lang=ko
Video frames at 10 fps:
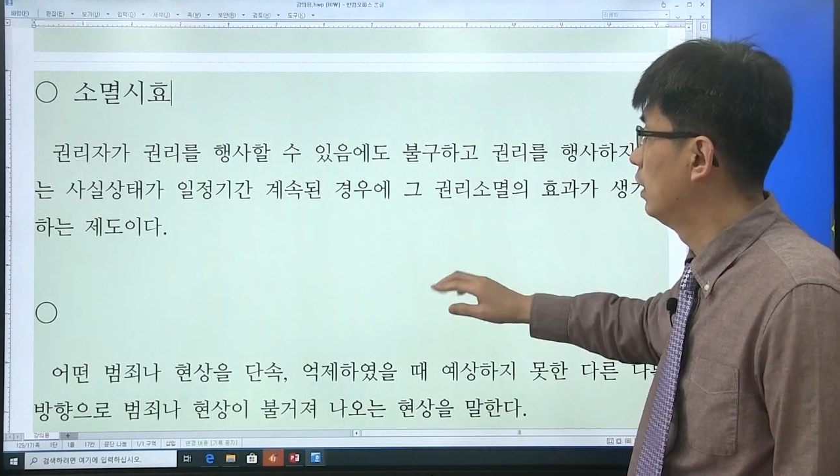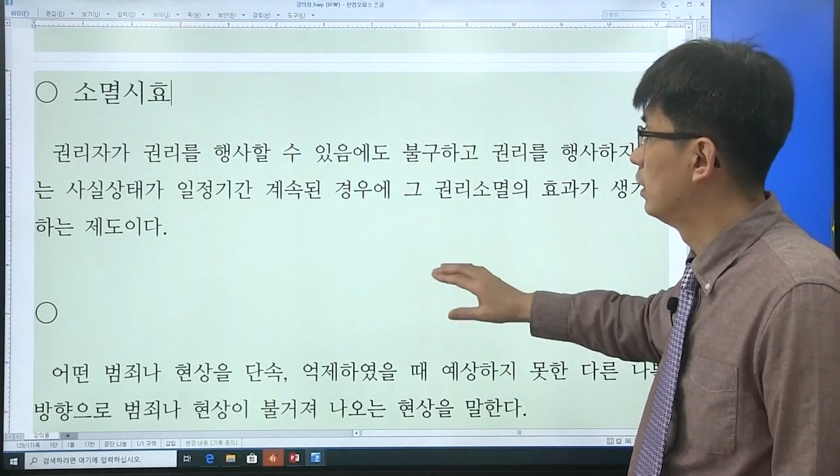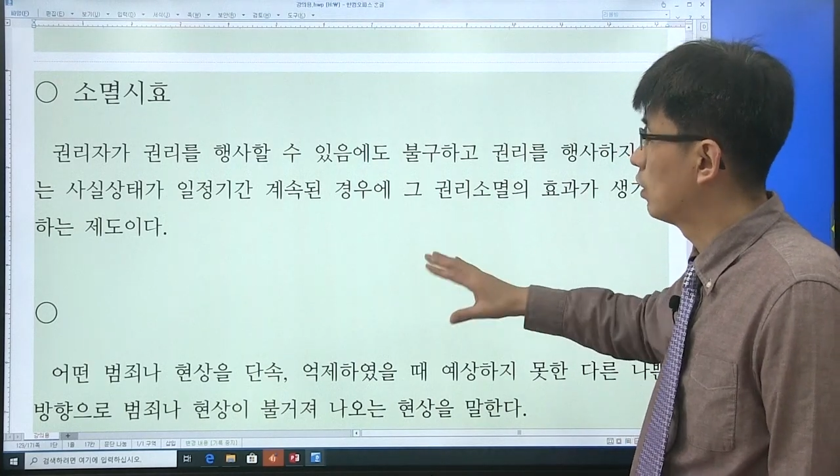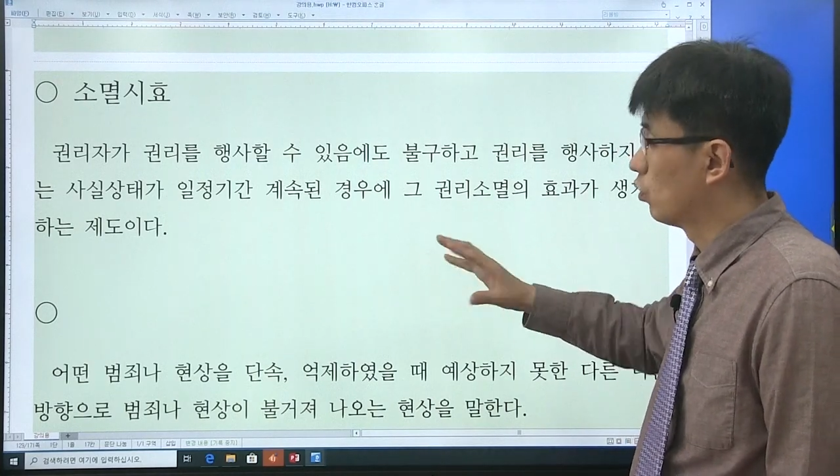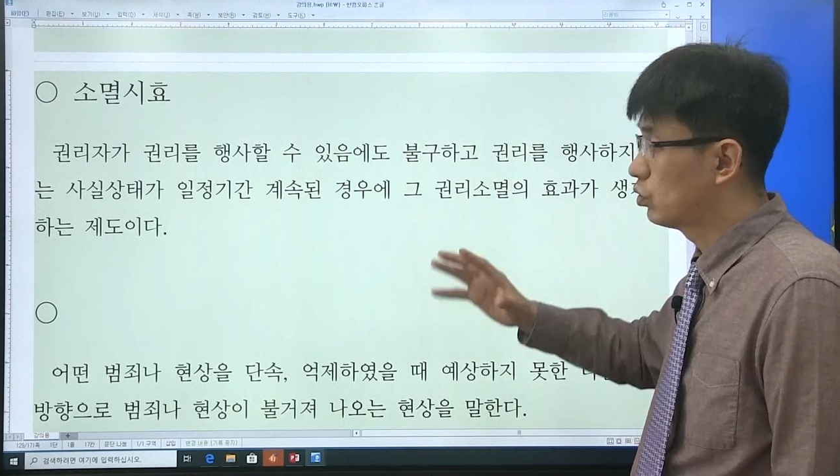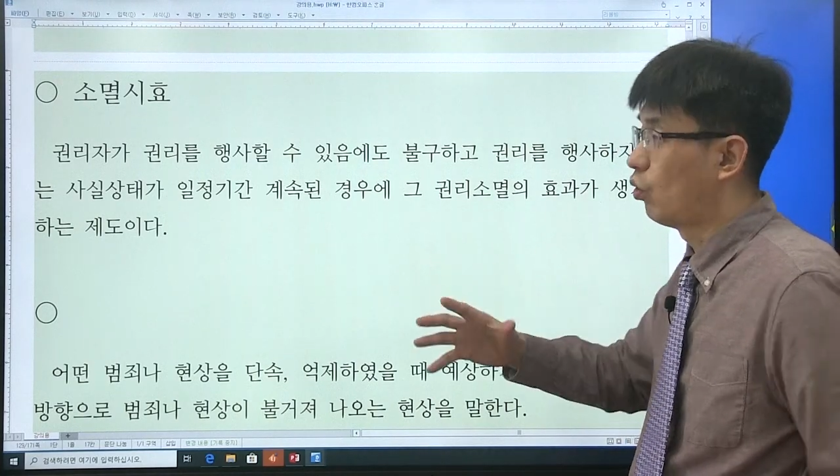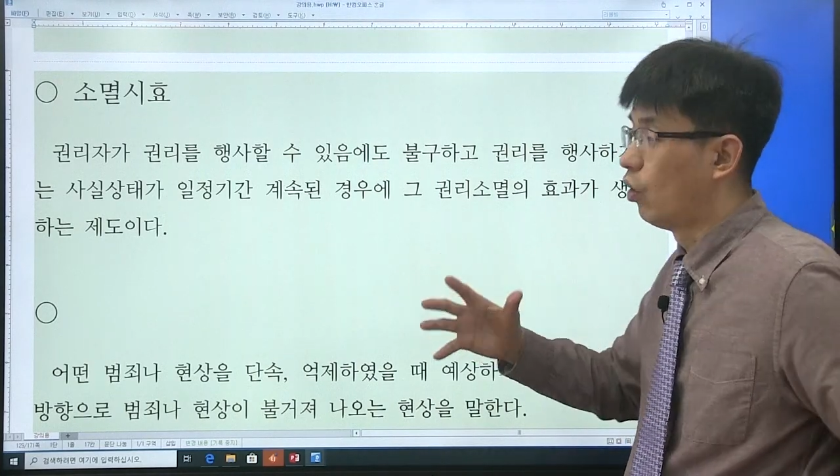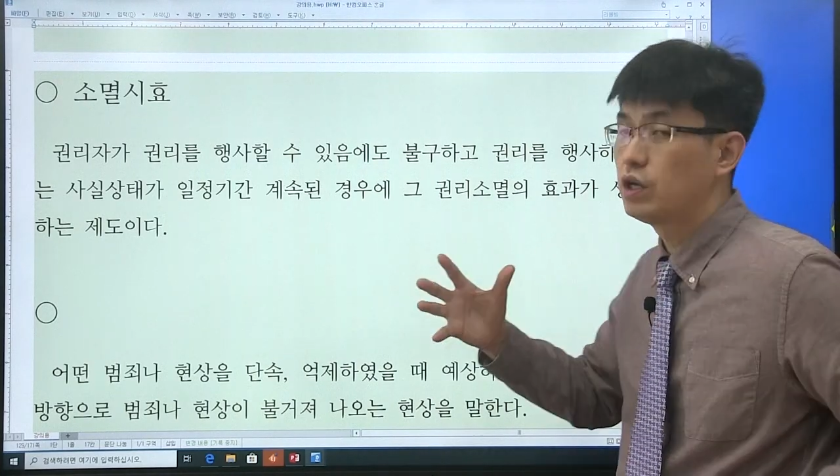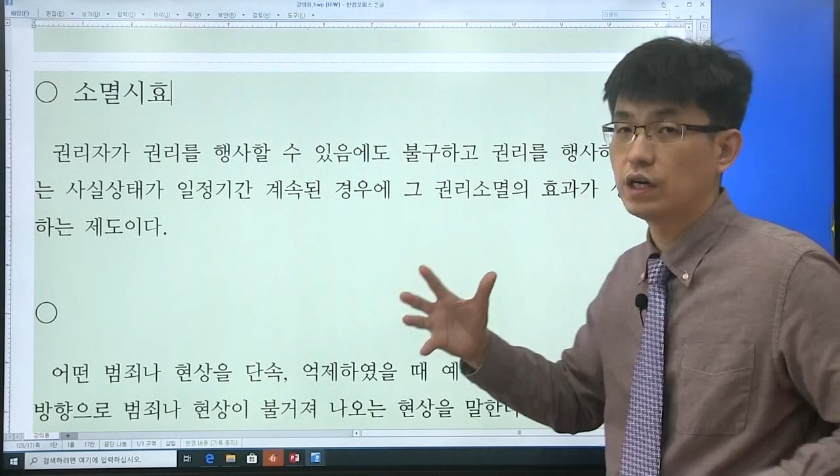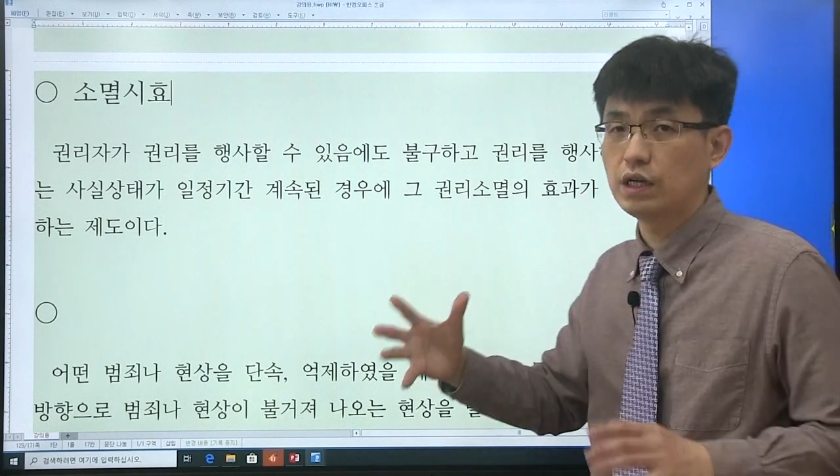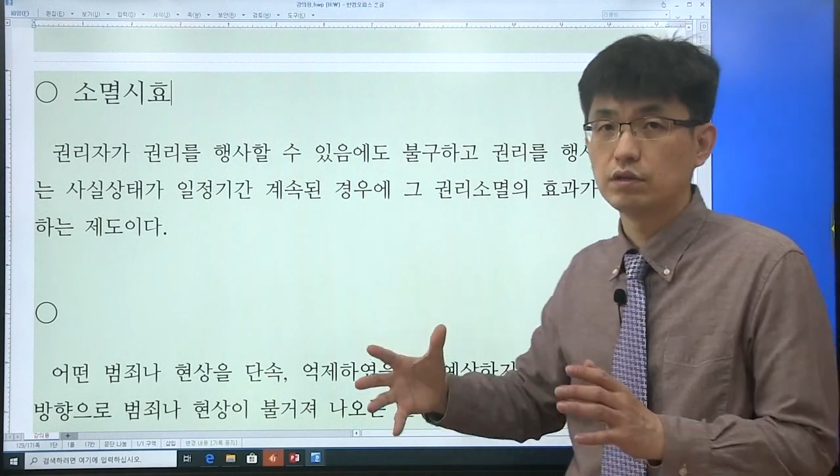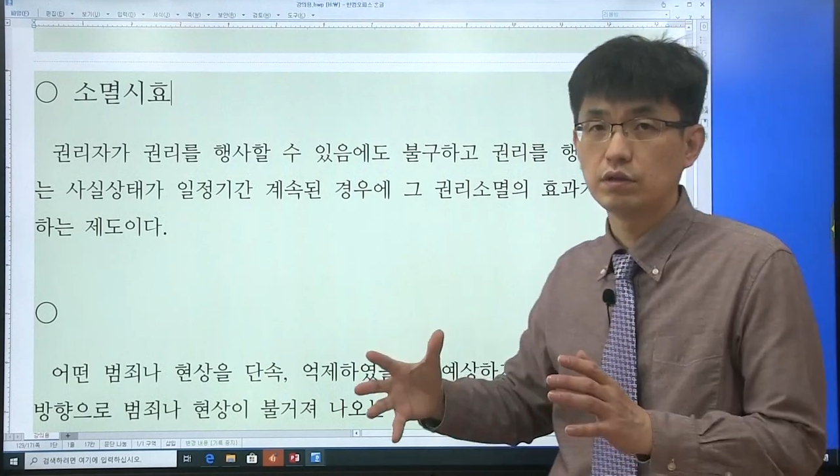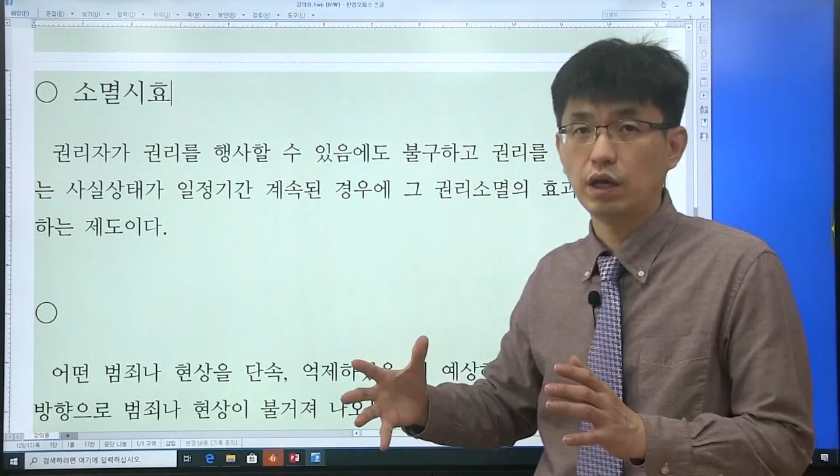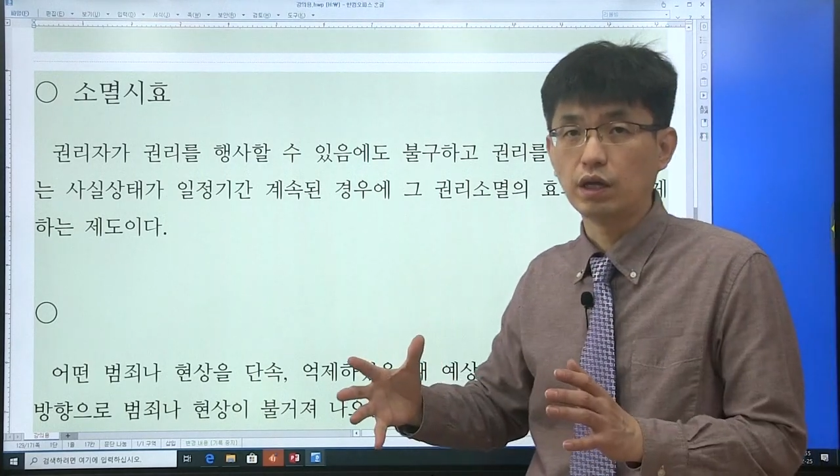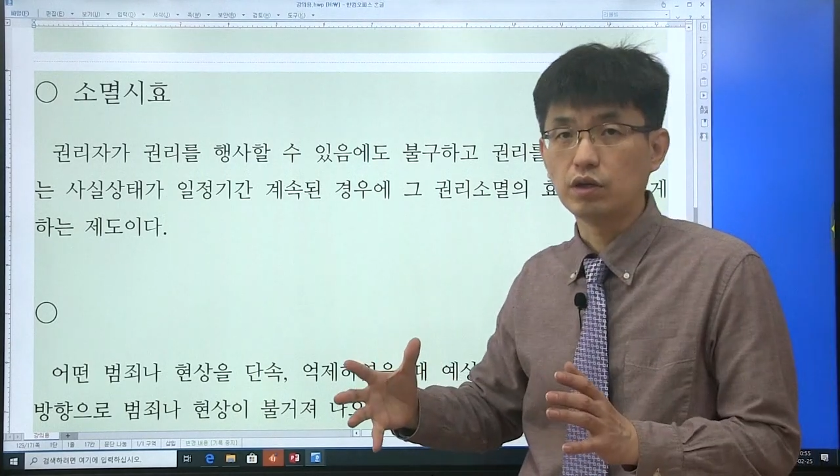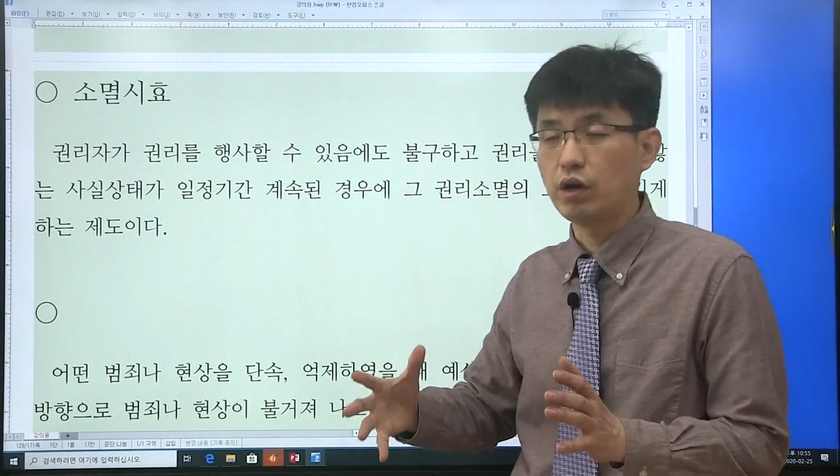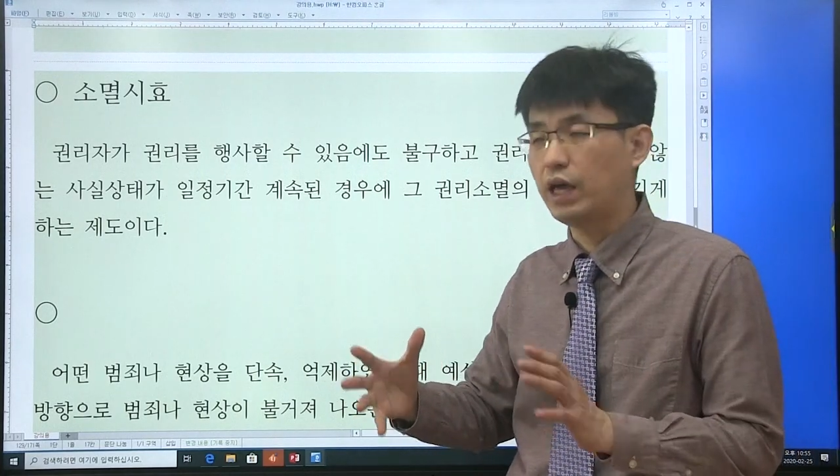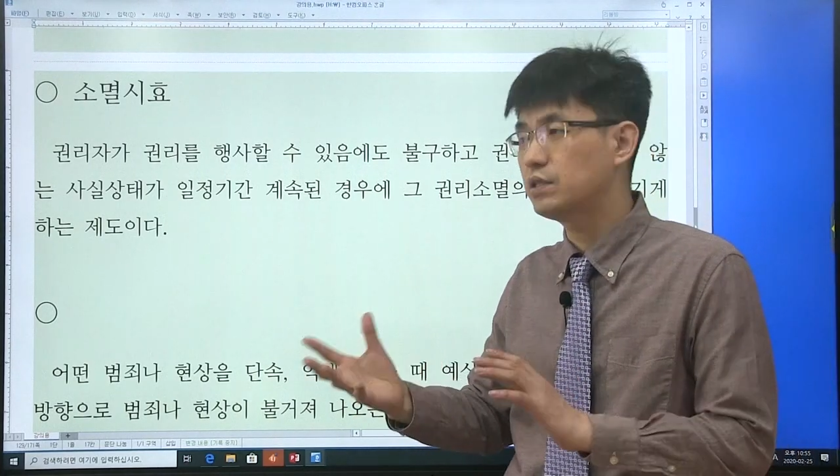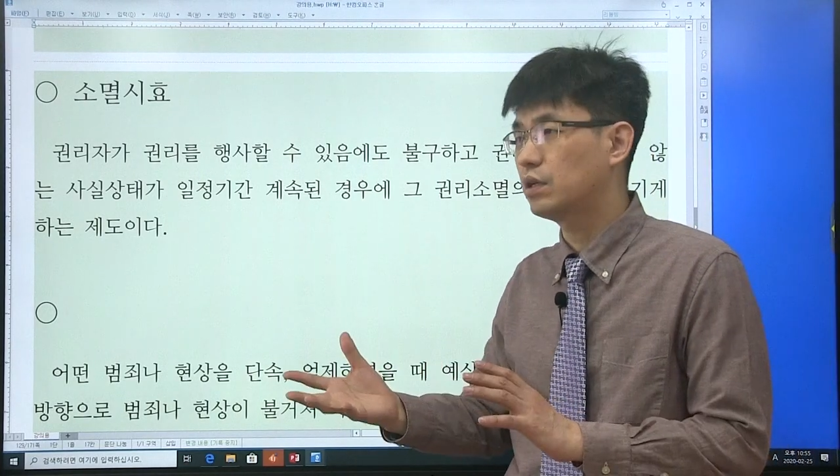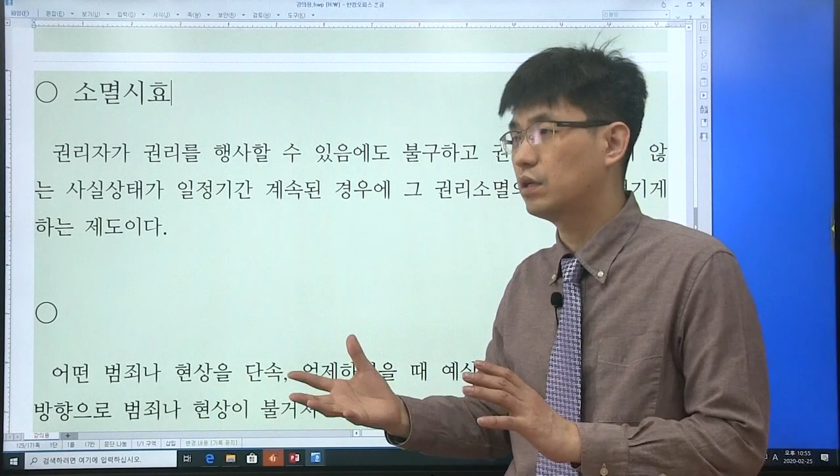그러니까 어떤 권리가 있는데 이걸
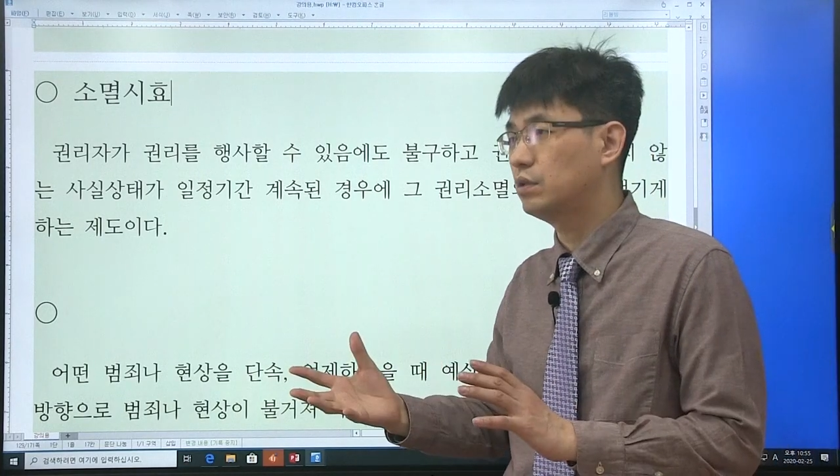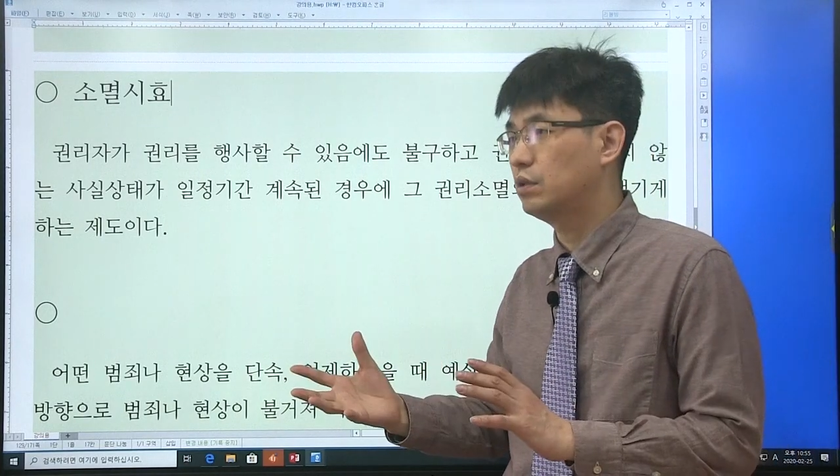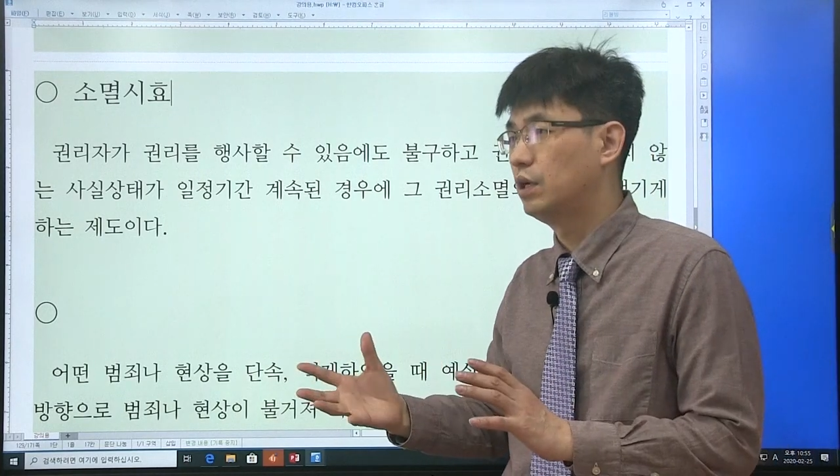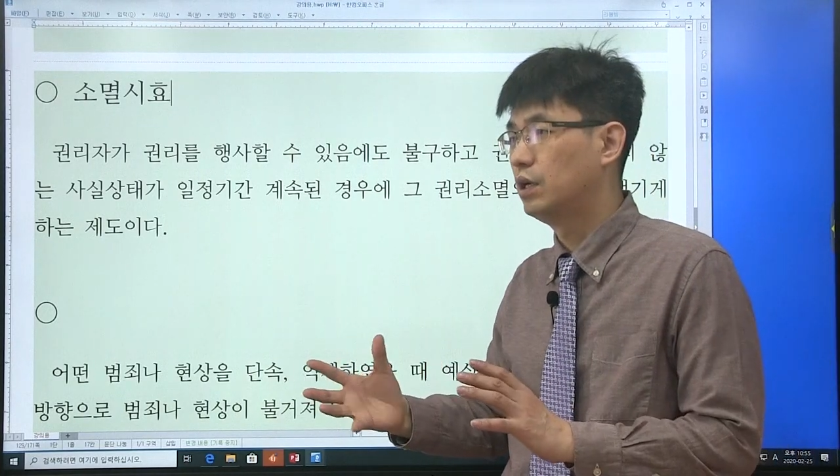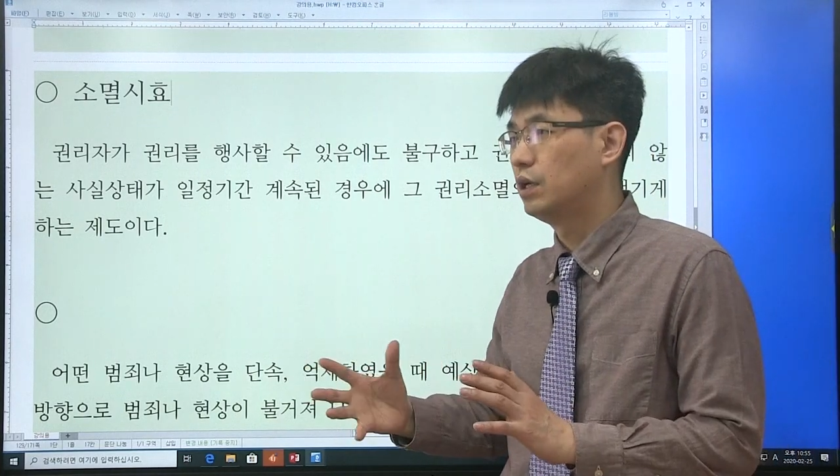행사를